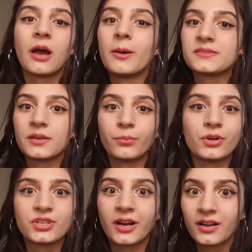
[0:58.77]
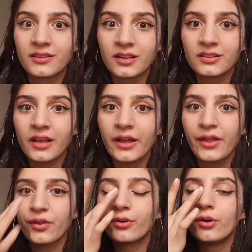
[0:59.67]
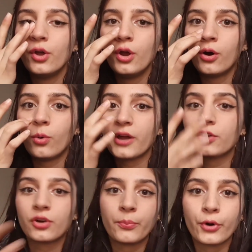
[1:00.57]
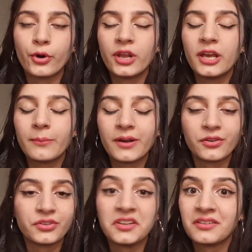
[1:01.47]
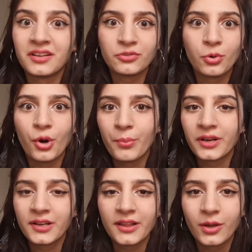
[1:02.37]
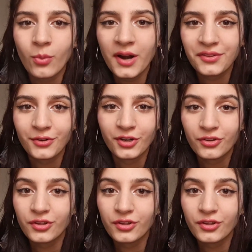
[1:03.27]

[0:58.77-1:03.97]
A veces puedes llegar retrasado o hay otros problemas, no sé, tenés tus compañeras de cuarto que no